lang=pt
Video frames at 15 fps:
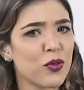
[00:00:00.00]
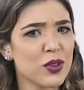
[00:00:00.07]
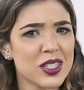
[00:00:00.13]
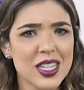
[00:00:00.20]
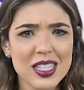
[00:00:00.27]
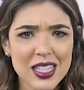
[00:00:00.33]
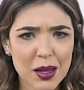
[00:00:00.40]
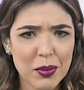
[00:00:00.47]

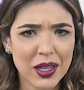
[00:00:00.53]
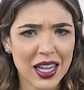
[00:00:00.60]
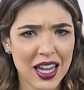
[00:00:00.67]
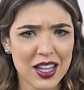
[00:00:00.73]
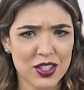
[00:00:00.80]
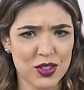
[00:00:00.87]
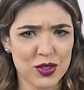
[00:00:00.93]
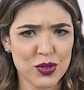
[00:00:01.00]
Você sabe
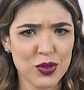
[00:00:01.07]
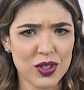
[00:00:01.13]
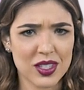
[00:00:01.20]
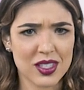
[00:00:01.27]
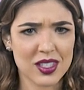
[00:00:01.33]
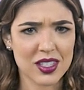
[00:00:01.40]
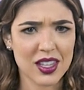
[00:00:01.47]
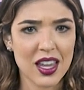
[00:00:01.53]
quem é
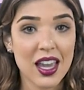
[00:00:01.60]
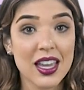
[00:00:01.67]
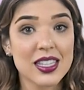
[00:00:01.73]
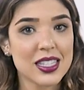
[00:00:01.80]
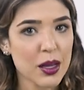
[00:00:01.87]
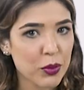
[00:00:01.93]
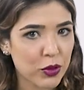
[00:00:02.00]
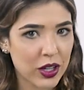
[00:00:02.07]
Jesus?
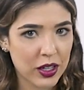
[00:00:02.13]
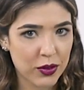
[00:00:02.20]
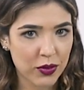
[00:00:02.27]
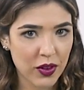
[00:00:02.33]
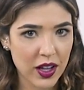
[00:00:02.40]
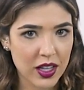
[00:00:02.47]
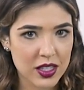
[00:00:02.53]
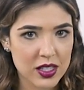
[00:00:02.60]
Sabe o que ele
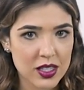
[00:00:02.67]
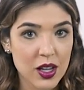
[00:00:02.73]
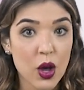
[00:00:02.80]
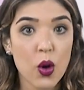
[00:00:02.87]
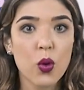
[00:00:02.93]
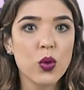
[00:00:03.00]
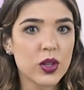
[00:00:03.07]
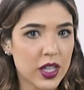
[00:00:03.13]
fez?
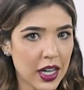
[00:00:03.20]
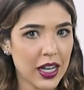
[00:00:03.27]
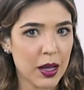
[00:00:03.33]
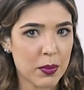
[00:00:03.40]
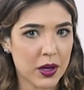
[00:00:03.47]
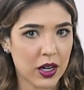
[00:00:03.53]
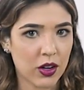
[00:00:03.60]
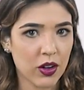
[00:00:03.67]
O que ele é
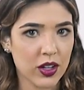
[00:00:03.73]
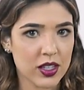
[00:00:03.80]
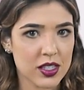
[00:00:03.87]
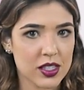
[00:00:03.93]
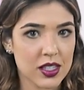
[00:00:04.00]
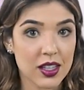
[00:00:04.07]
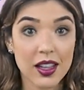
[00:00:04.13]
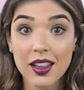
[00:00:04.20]
para
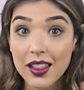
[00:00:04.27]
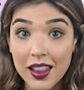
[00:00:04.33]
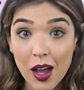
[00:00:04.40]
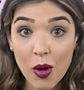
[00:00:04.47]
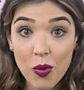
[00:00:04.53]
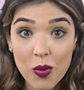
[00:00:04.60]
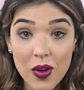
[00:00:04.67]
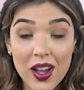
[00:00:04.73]
nós?
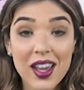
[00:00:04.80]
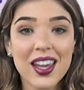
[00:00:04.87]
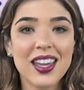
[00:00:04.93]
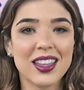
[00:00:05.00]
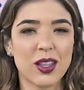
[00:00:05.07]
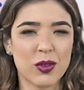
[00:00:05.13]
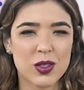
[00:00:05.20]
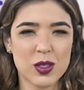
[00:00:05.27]
Não?
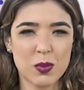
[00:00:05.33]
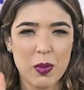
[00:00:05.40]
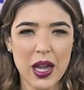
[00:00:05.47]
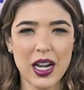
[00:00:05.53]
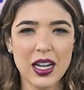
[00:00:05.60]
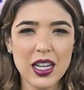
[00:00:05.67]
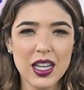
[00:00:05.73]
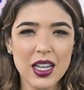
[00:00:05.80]
Então
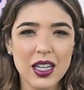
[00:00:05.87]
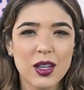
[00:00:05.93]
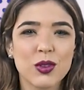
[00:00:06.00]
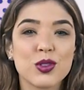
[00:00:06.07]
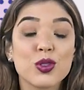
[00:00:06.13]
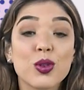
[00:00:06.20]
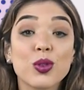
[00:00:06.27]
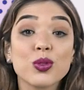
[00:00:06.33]
espera aí que
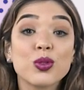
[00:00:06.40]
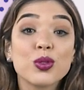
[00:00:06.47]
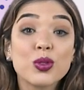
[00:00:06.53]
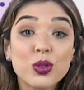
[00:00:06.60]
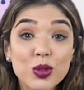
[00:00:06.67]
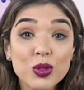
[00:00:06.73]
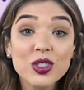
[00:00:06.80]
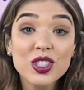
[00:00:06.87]
eu te conto
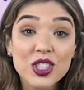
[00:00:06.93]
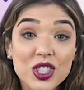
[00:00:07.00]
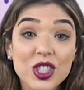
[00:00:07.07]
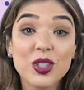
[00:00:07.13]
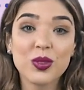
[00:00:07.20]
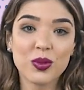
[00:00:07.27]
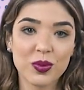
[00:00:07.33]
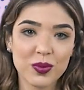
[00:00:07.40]

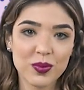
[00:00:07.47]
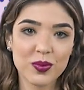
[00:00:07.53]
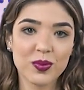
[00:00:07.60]
tudinho.